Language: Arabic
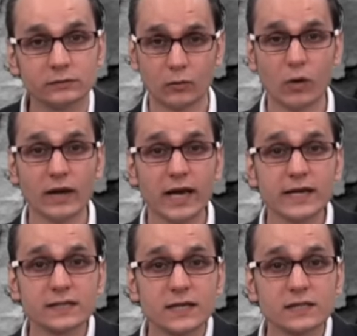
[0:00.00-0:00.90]
وعلى
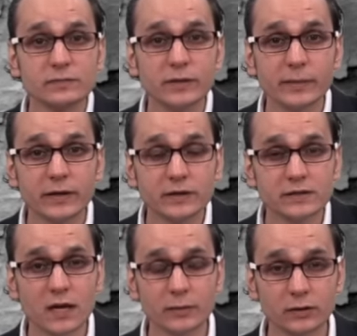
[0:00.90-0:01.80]
أي أساس بيقبل
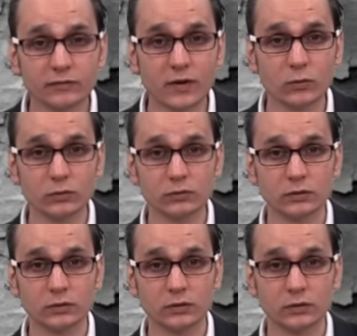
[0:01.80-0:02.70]
النظام التفاوض؟
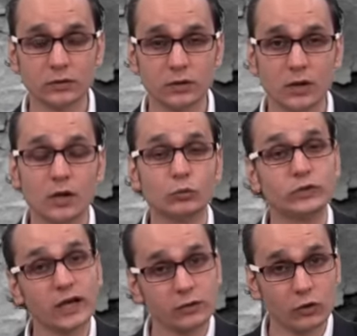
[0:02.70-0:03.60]

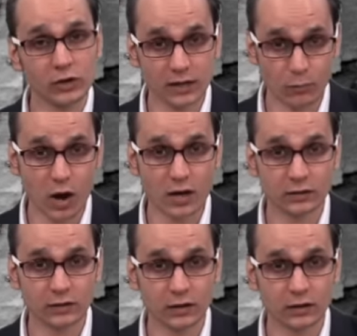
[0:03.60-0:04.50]
ودخلكم
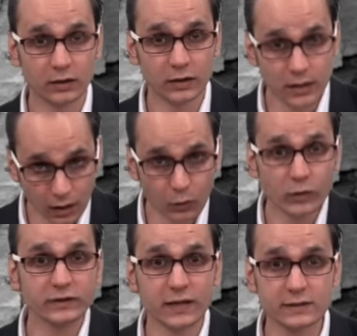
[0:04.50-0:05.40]
هالمعارضة إلى قوة
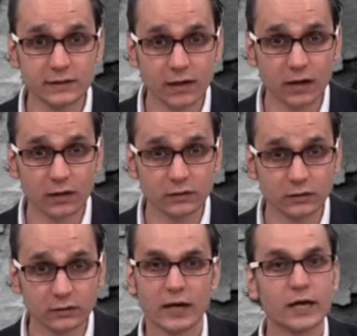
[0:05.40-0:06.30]
تأثير على
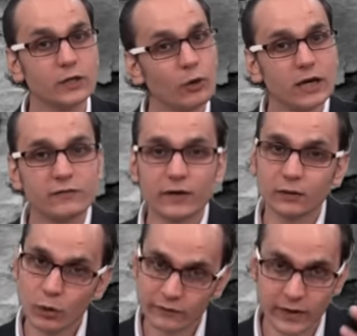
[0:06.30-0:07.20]
الأرض؟ خيو على
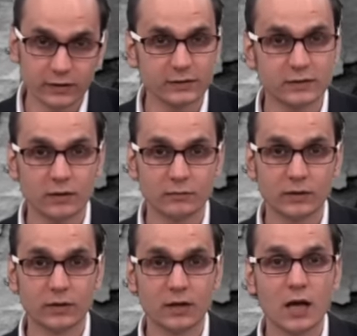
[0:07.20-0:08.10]
فرض وافق النظام
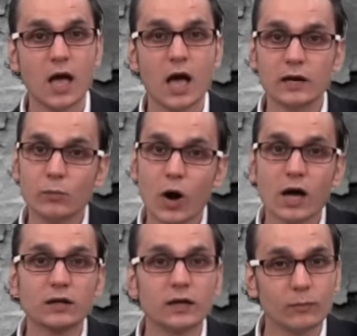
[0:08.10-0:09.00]

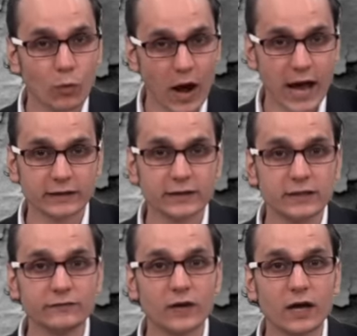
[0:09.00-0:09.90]
هالمعارضة الموحدة
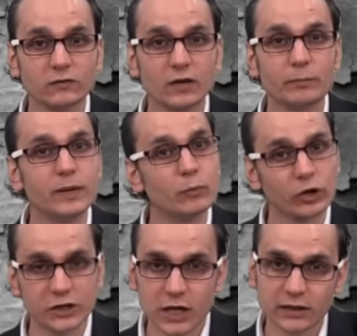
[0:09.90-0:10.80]
كيف رح تطبق
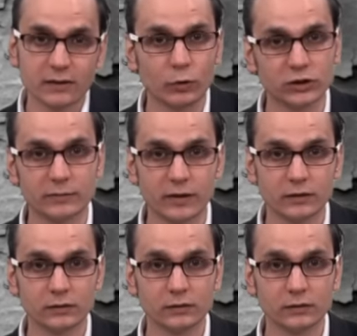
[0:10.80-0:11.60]
مخرجات هالمؤتمر؟